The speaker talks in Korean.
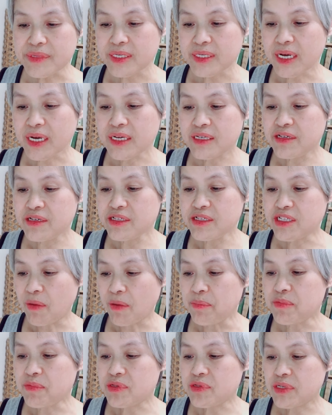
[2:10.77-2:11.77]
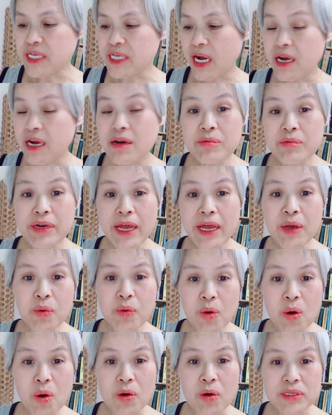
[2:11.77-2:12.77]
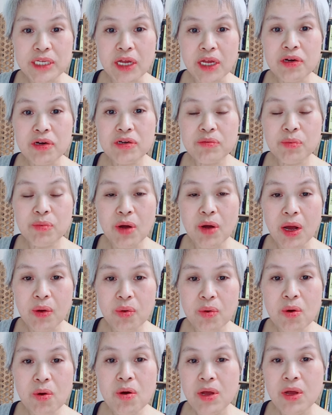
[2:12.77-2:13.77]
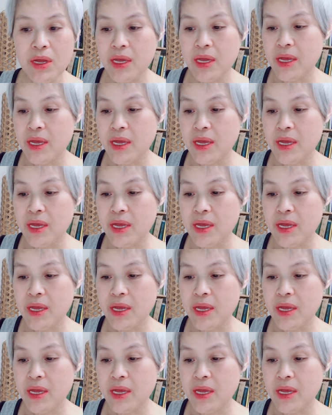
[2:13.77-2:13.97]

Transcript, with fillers: 그러니까 그 전부터 작업을 했고 자료를 모았고